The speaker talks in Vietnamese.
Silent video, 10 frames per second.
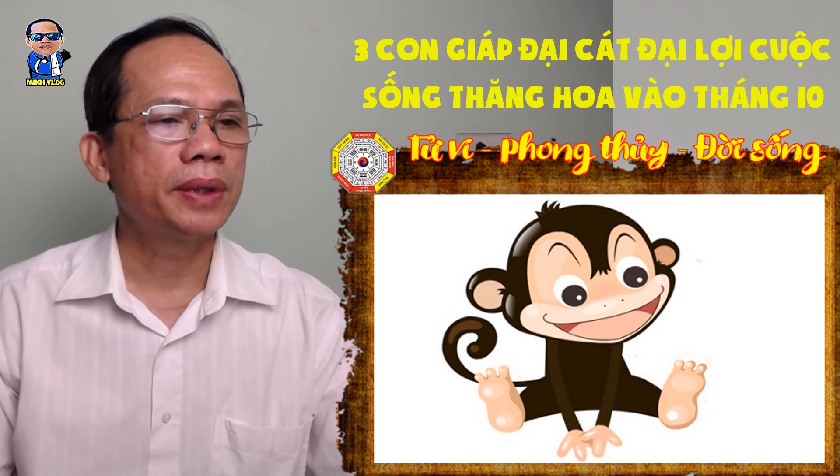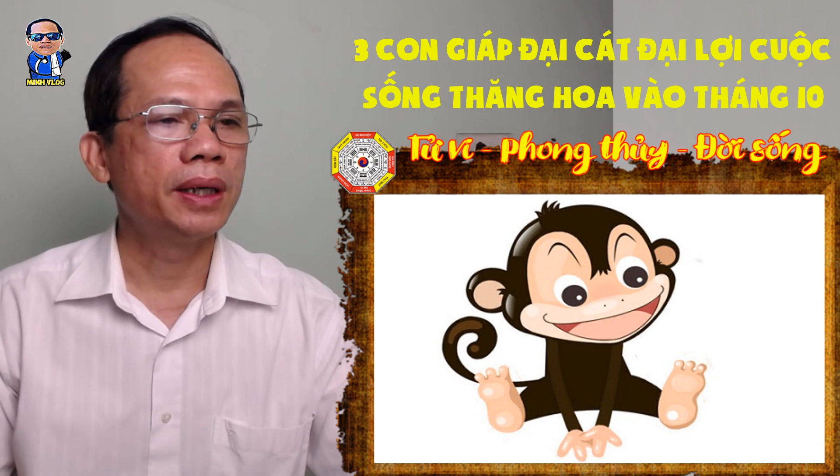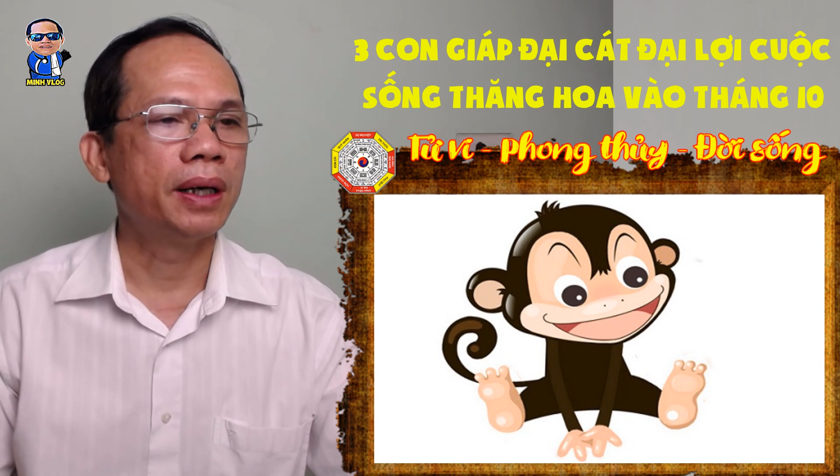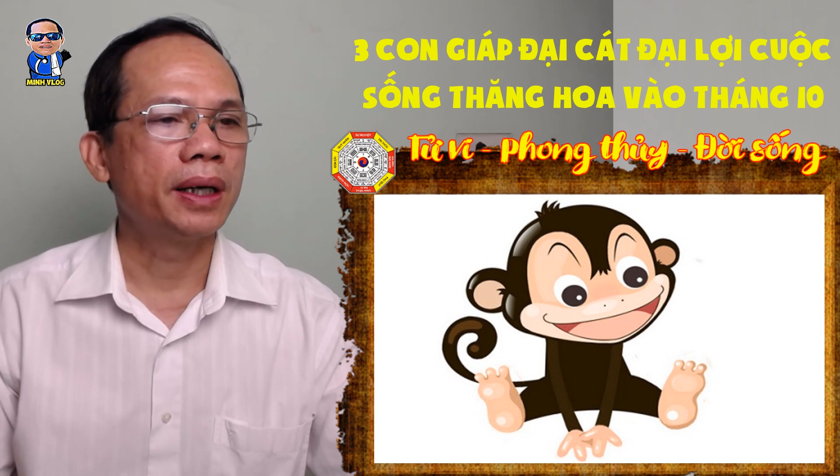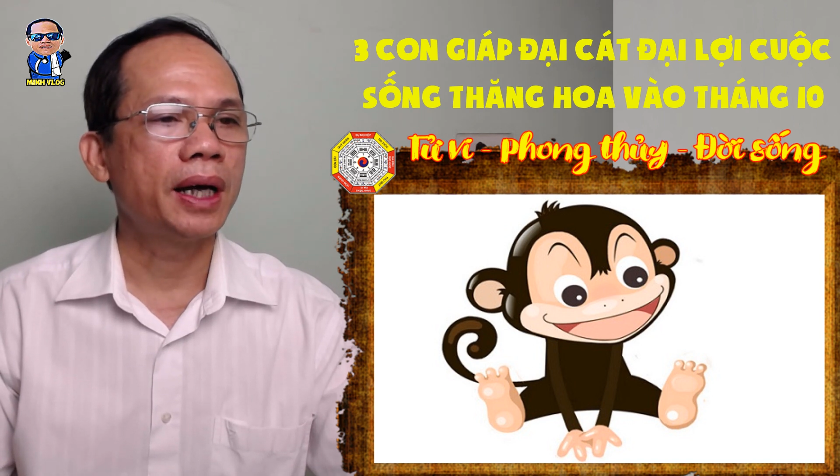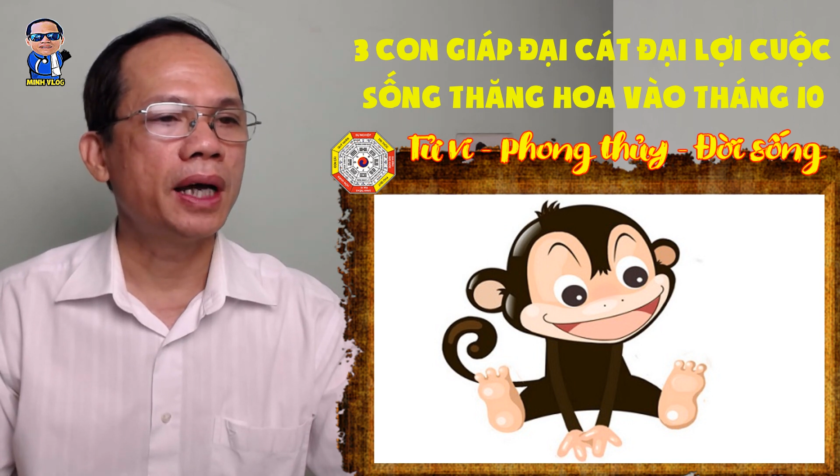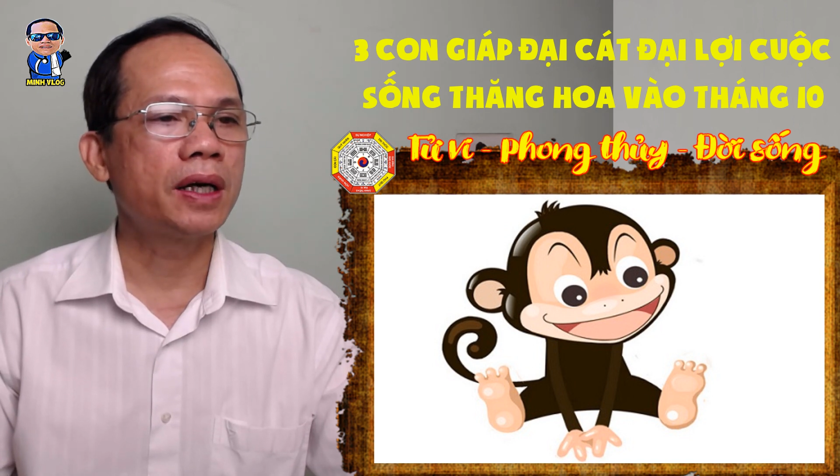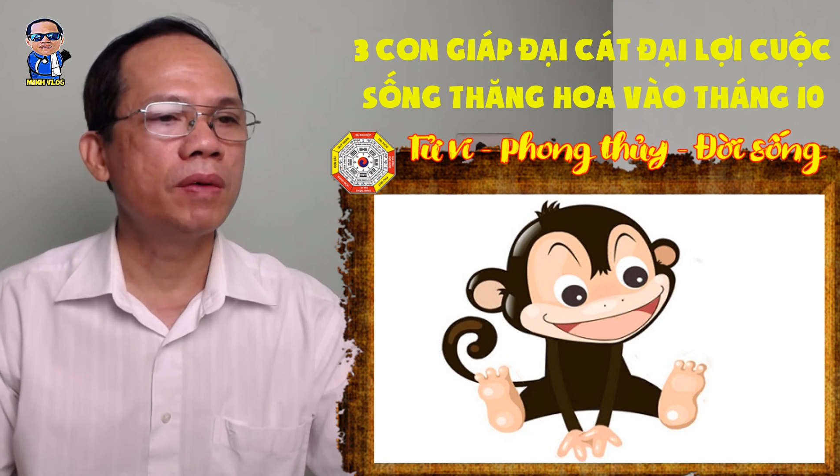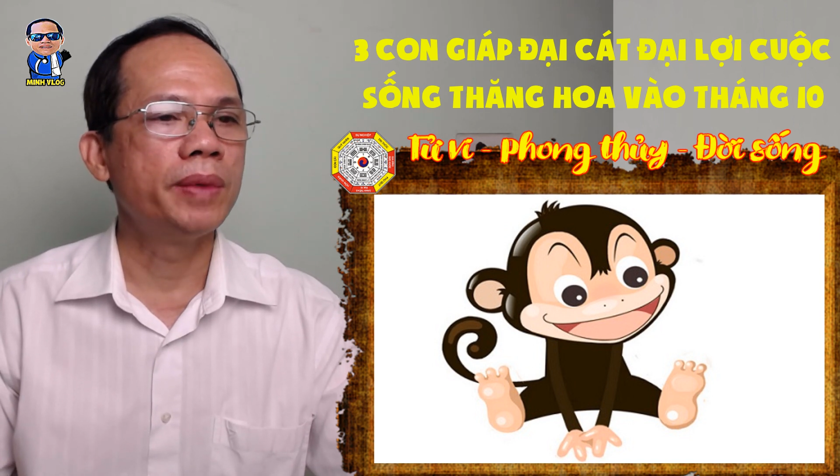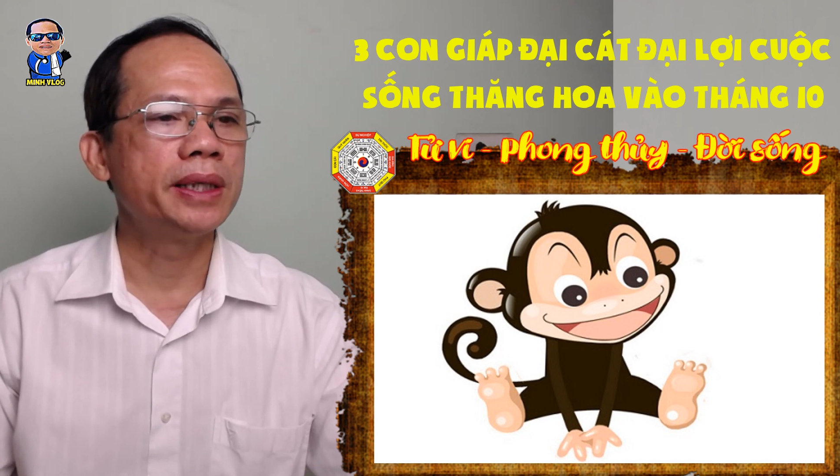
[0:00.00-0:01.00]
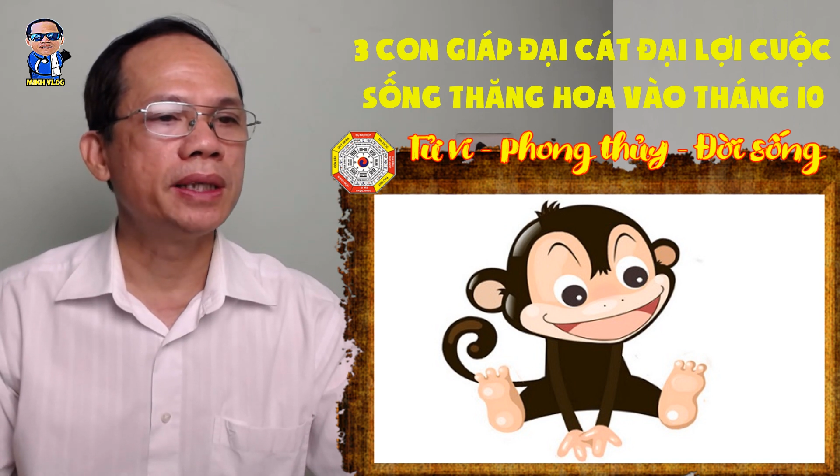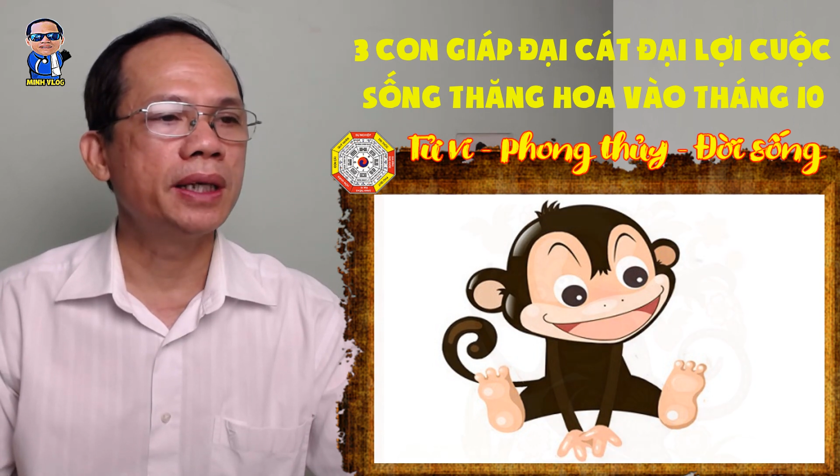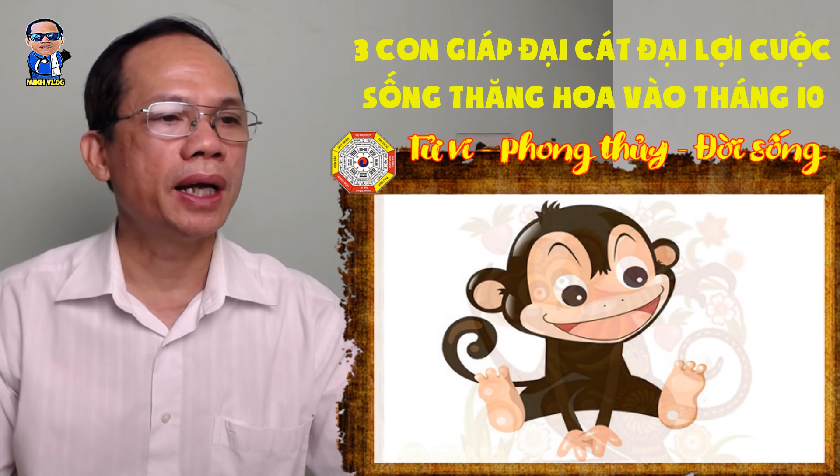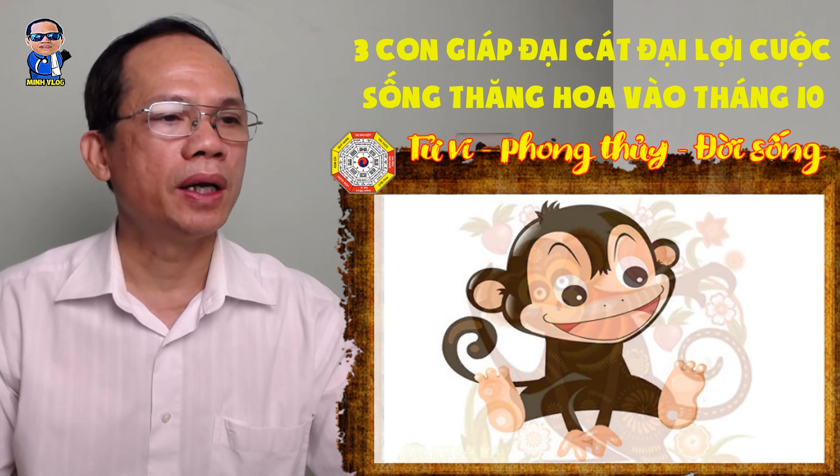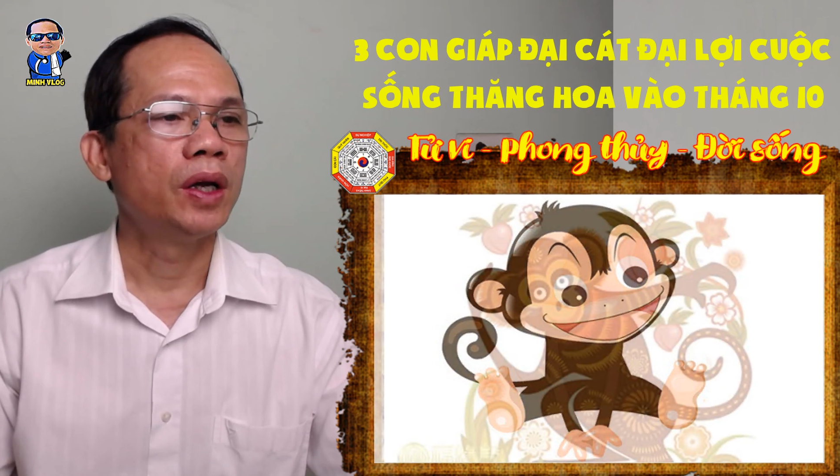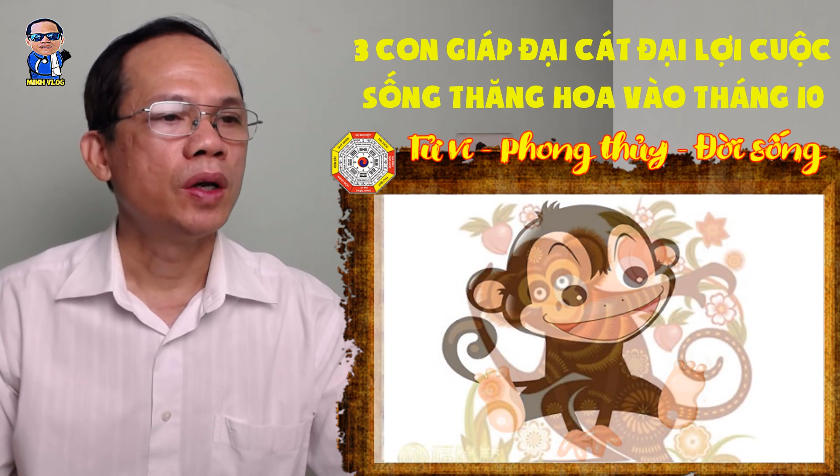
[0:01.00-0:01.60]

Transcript: kỳ hợi 2019 này,